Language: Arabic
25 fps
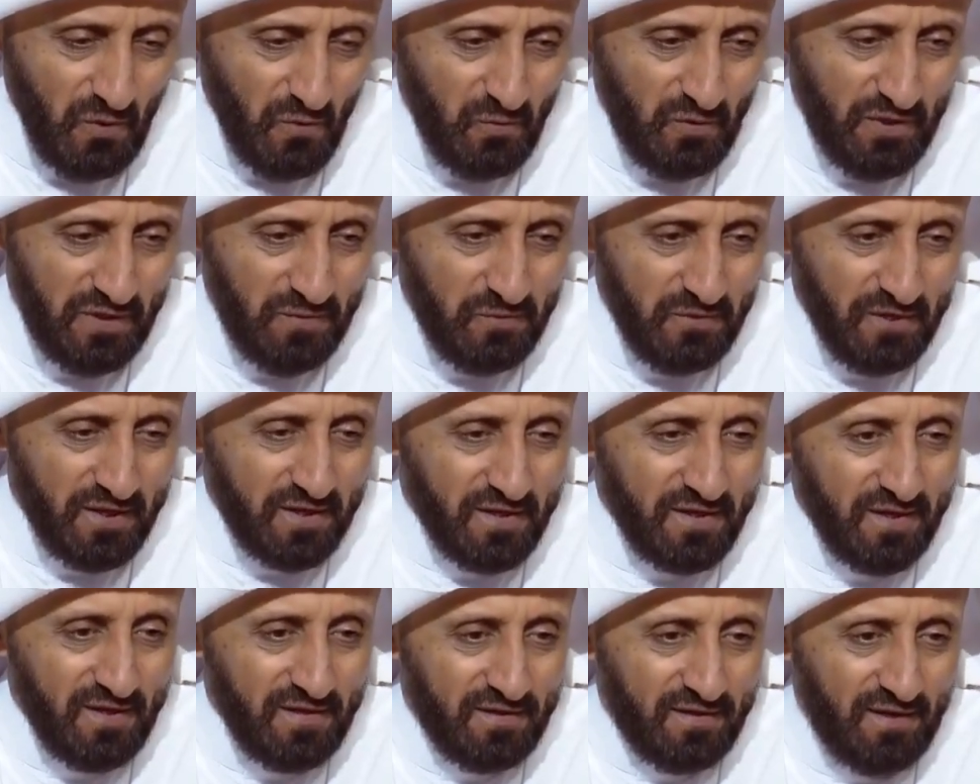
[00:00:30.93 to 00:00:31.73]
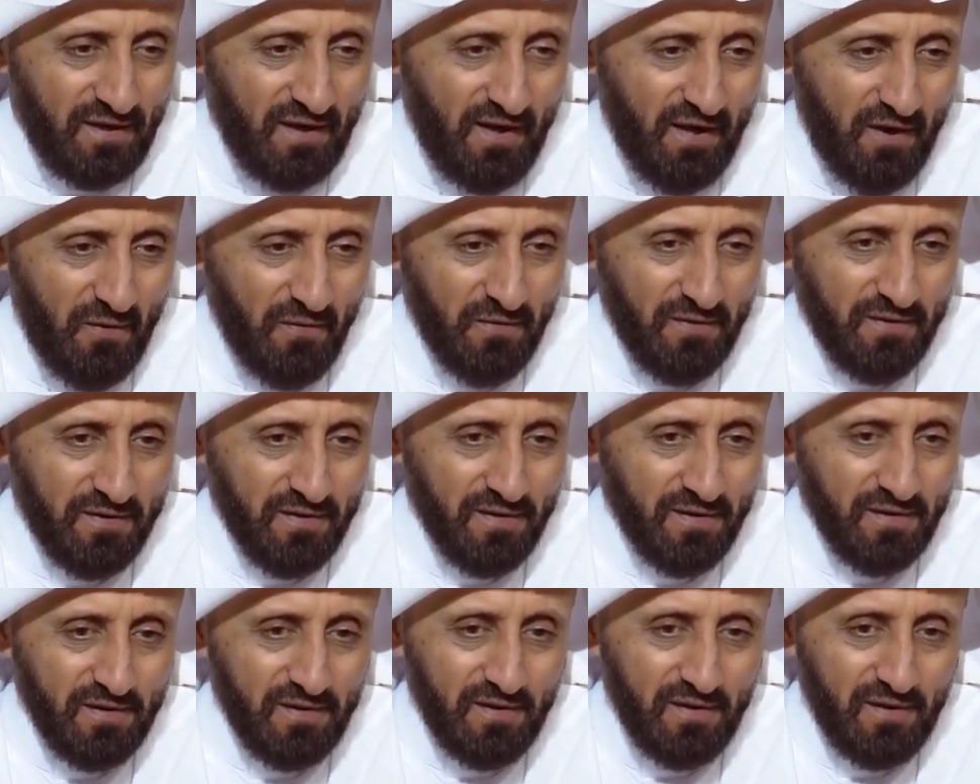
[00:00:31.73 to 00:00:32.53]
ولا مذكره تعاون
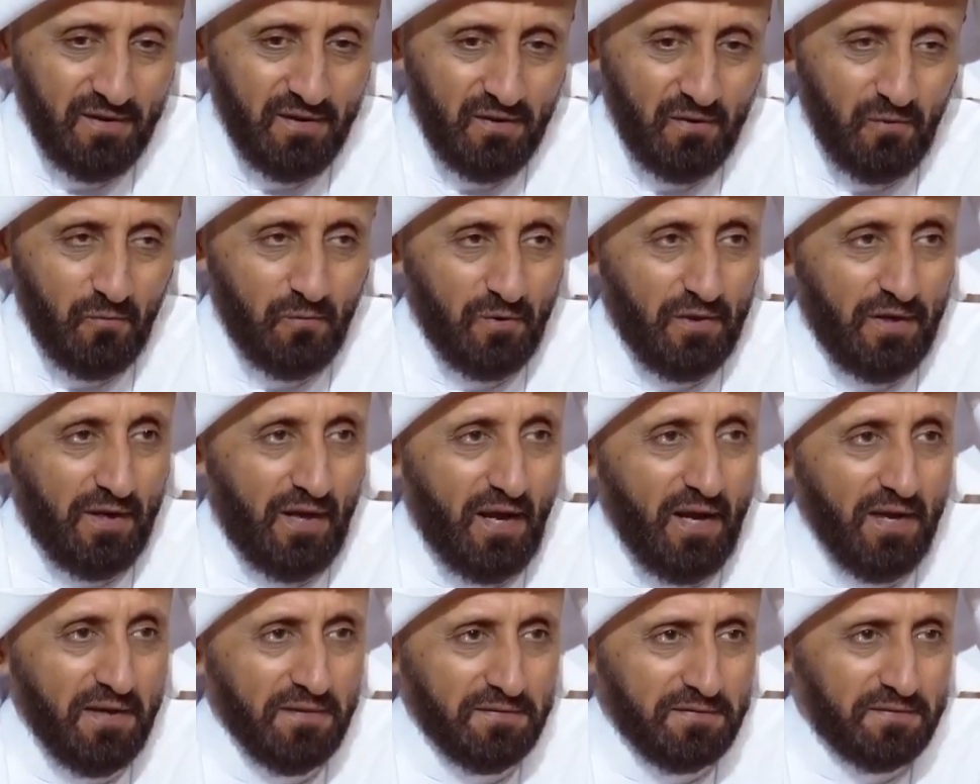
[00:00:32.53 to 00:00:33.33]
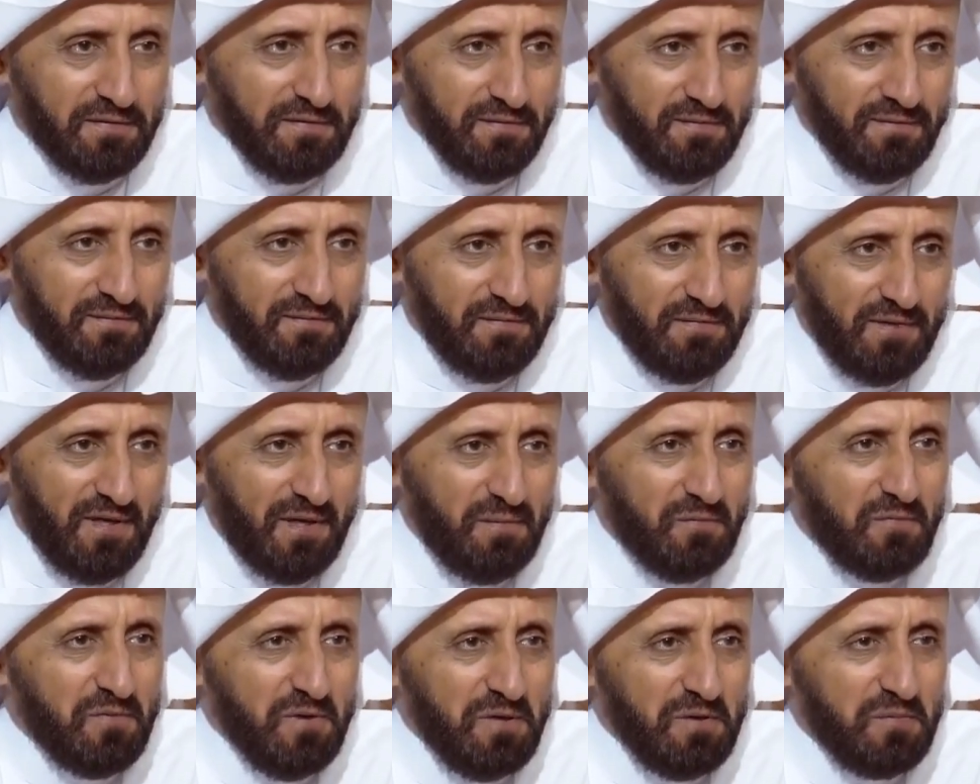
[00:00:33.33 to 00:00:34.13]
ولا عهد بالضبط
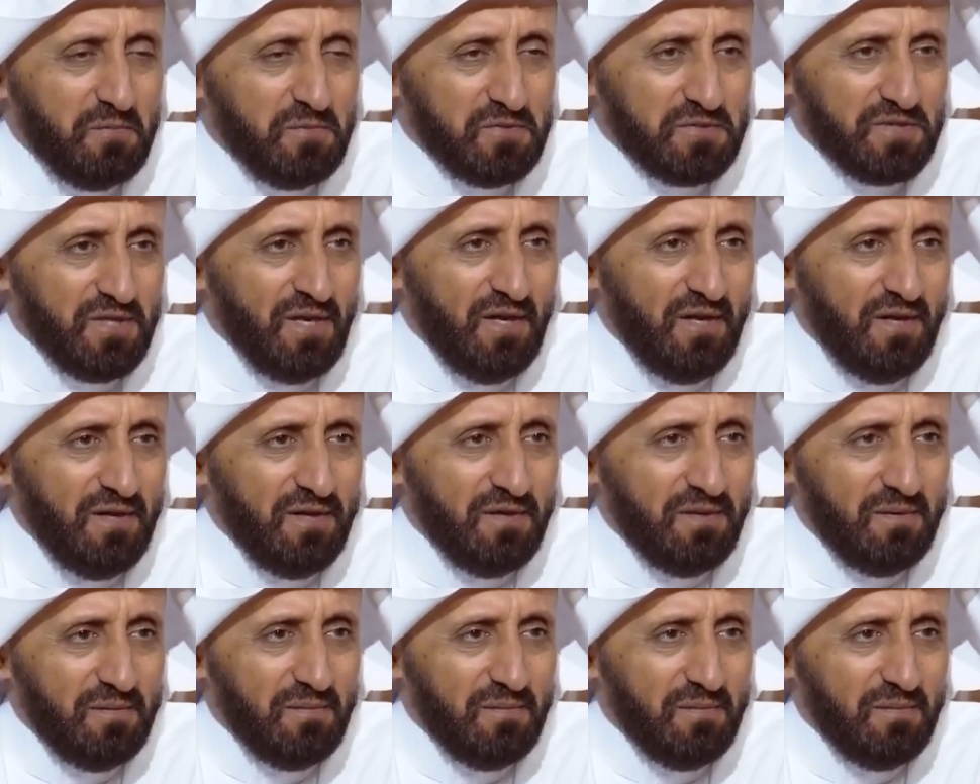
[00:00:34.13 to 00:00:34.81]
يعني نسمع اسماء